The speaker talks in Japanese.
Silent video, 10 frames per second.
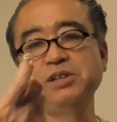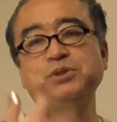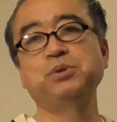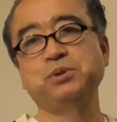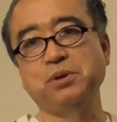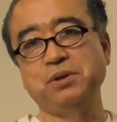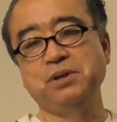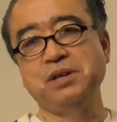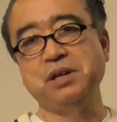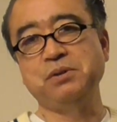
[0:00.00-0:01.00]
そうそ
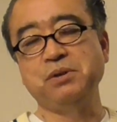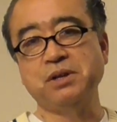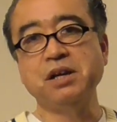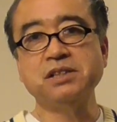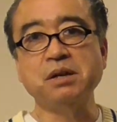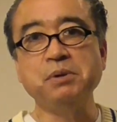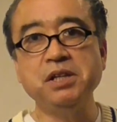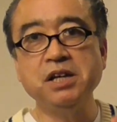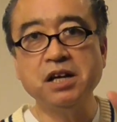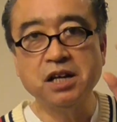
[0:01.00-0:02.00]
うあの関西
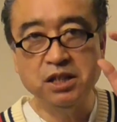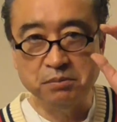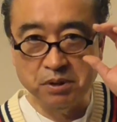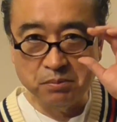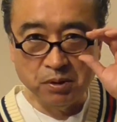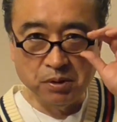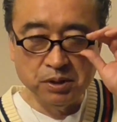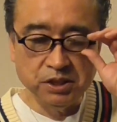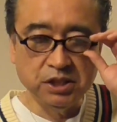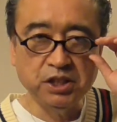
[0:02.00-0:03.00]
メディアアカデミーも
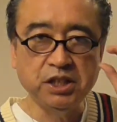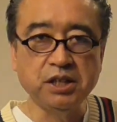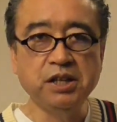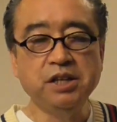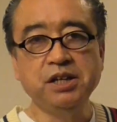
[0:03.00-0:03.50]
新規